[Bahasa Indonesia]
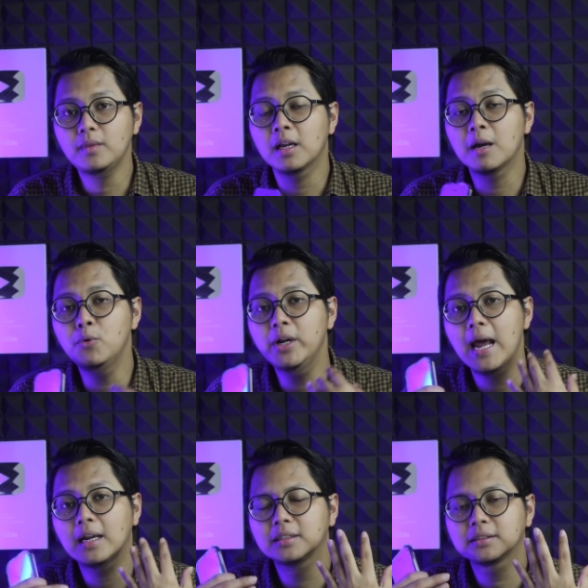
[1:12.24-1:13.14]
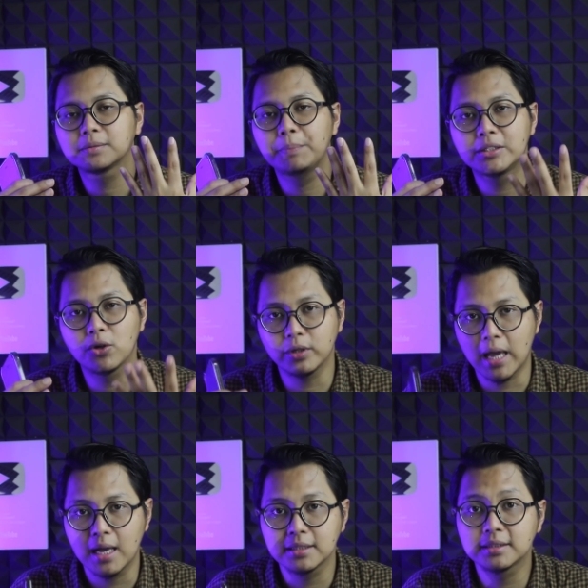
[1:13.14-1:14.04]
Kemudian
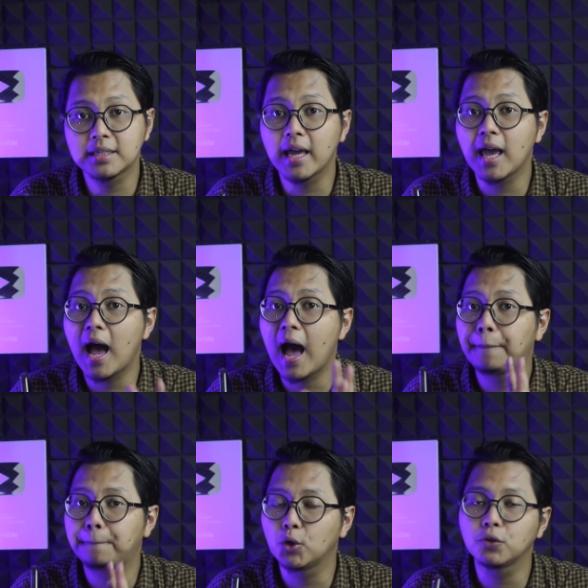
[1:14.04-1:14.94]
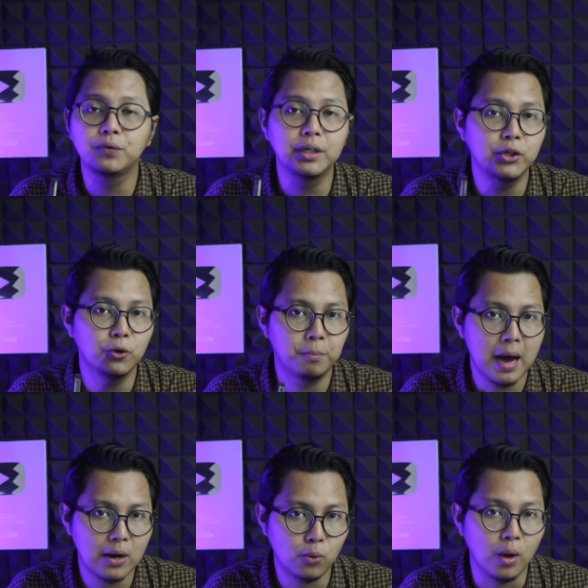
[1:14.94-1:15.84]
besoknya saya upload video
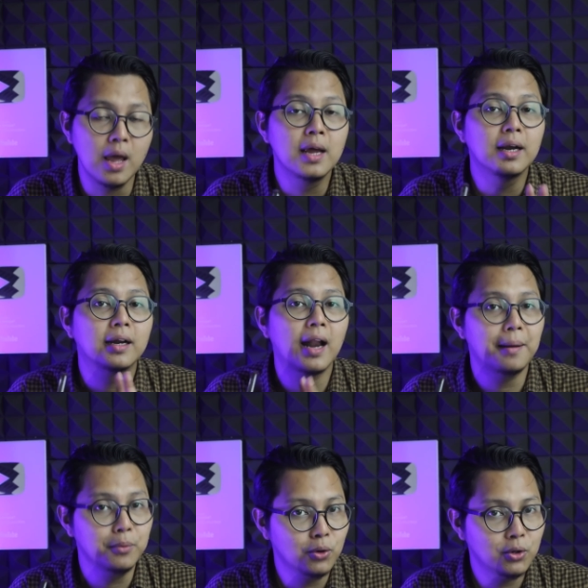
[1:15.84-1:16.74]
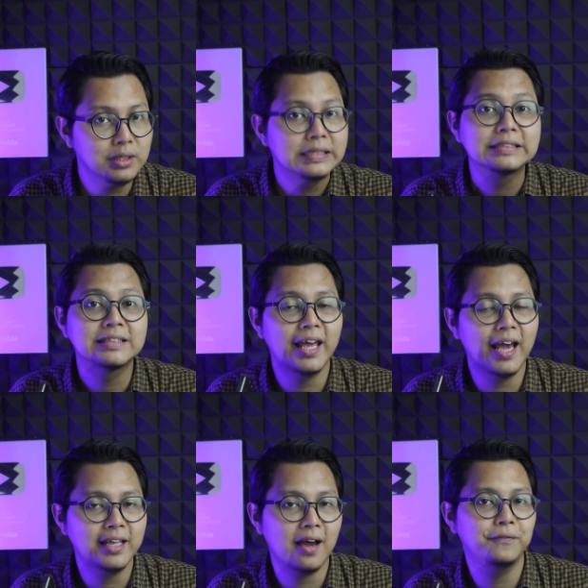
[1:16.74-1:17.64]
baru. Namun,
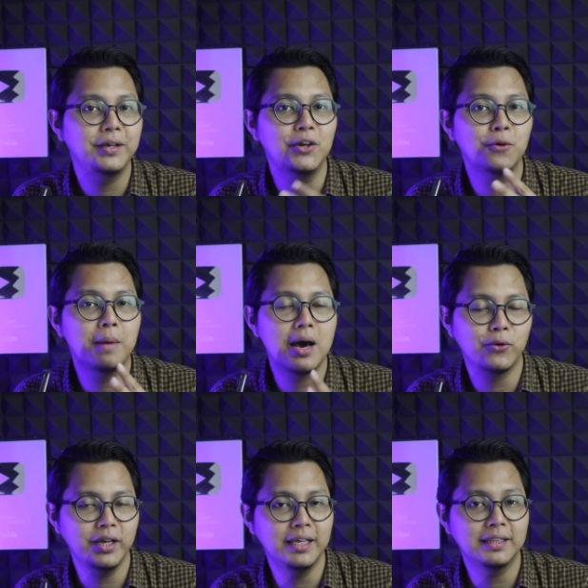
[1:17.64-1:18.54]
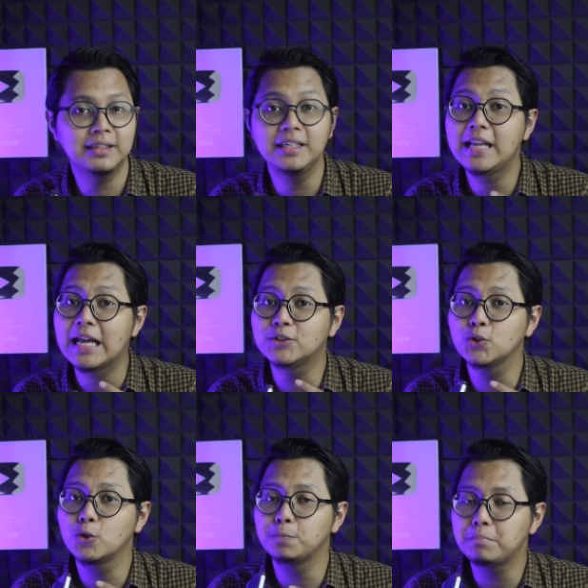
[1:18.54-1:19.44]
sayangnya video baru ini tidak
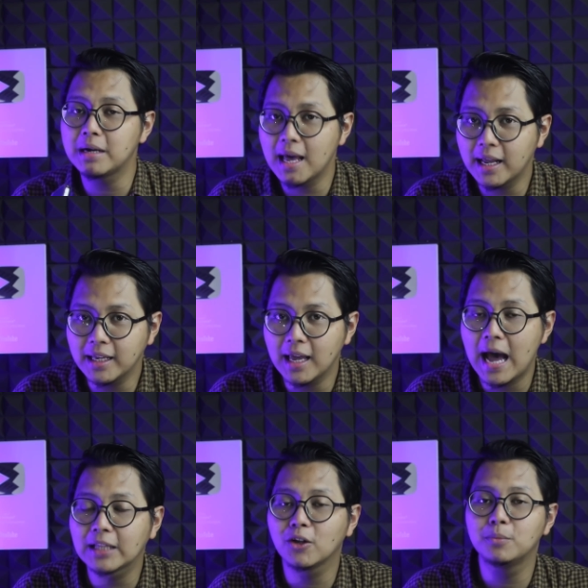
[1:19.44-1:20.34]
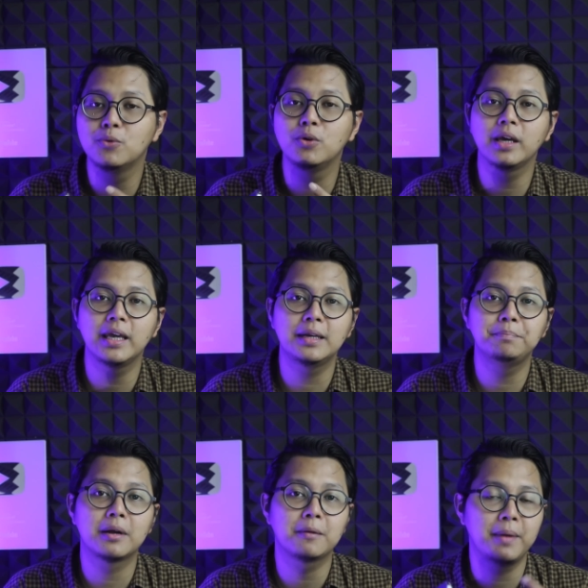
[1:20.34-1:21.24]
cukup menarik atau mungkin
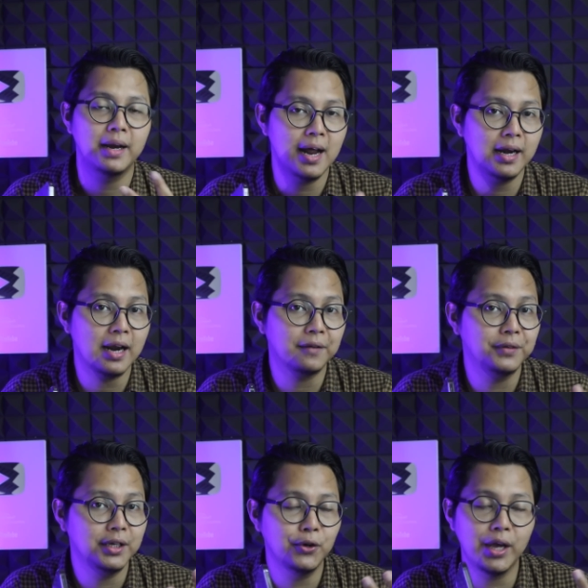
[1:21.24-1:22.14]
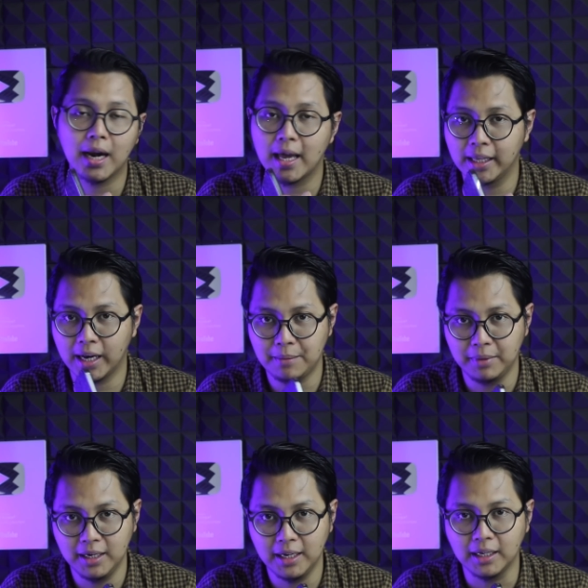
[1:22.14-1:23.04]
berbeda dari video yang lagi
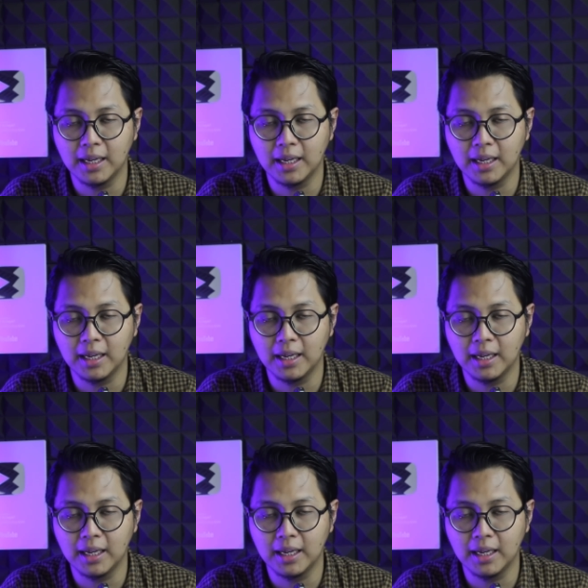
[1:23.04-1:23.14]
rame ini.